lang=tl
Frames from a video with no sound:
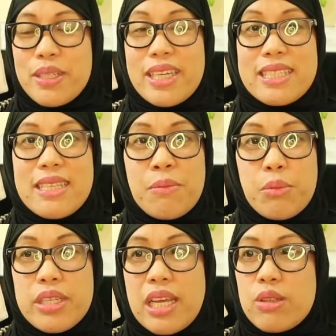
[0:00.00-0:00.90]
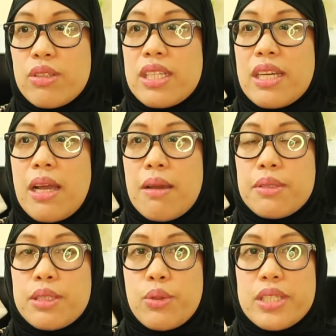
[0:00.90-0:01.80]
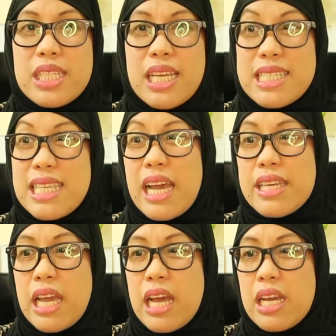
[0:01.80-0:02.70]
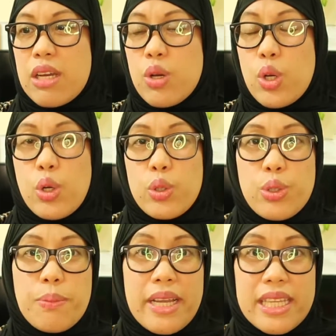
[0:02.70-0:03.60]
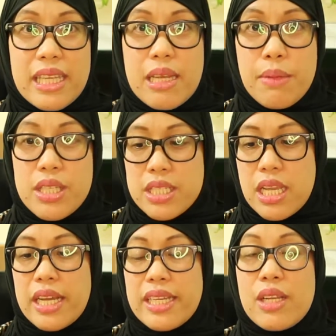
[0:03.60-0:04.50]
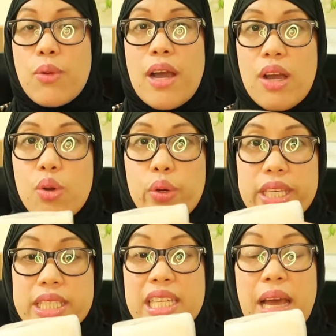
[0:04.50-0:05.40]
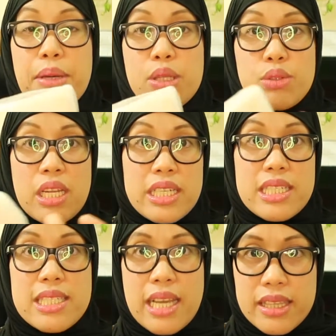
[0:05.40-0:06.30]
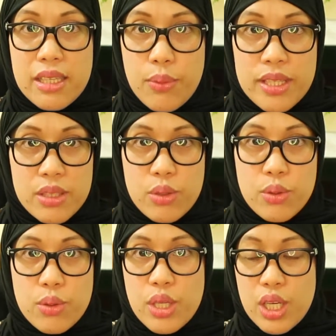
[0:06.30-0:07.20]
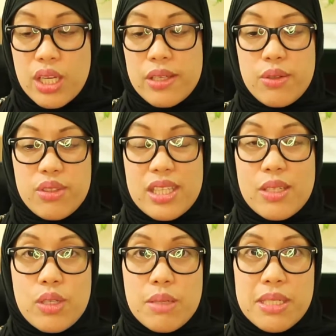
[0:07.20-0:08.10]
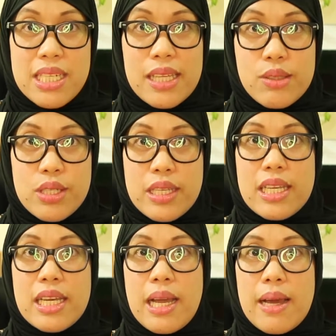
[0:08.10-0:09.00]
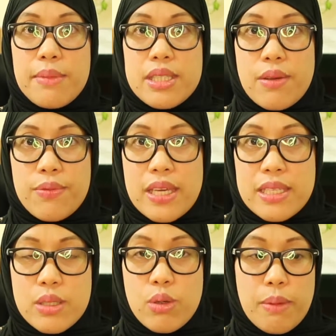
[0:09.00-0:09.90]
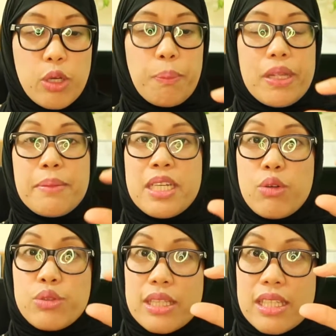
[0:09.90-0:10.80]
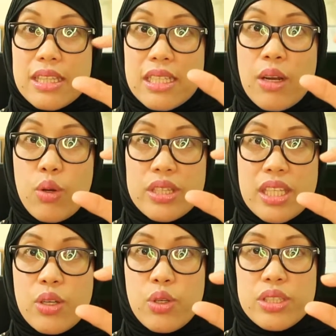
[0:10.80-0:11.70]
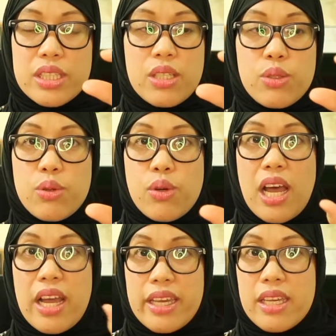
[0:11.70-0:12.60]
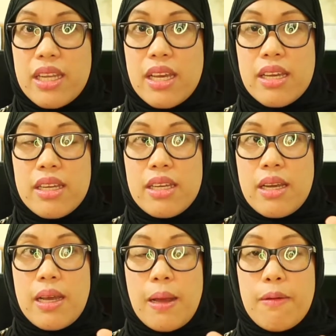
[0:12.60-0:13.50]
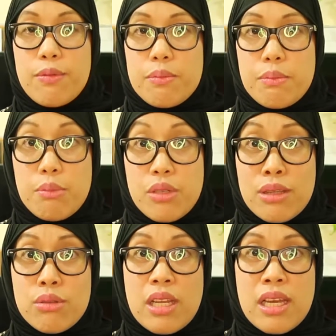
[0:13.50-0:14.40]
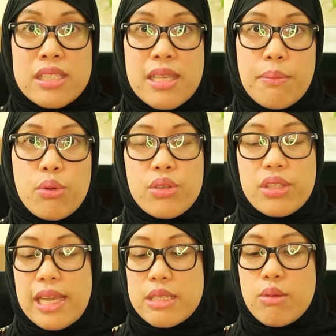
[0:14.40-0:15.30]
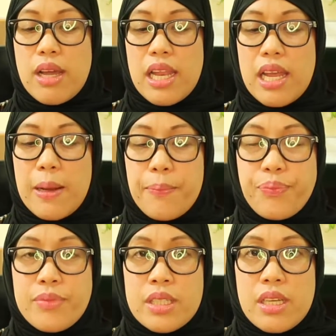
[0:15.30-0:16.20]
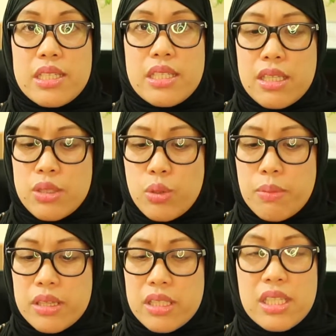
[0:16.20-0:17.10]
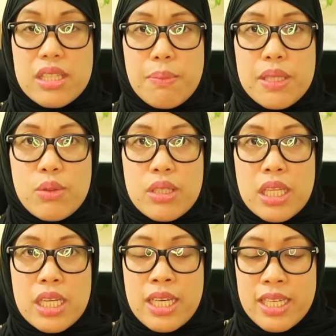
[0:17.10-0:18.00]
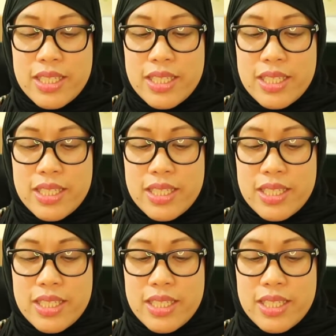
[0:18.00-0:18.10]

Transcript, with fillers: mag-iisang buwan na itong ginagamit ko kasi nga sayang. Although maganda naman siya, ang ginawa ko is ginamit ko na lang siya sa katawan ko. Yun, hindi ko na masyado siyang ginagamit sa face ko. Meron pa naman akong natitirang konting-konti noong aking na uh, paborito na sabon. Kaso nga lang, kasi in, sobrang tinitipid ko na talaga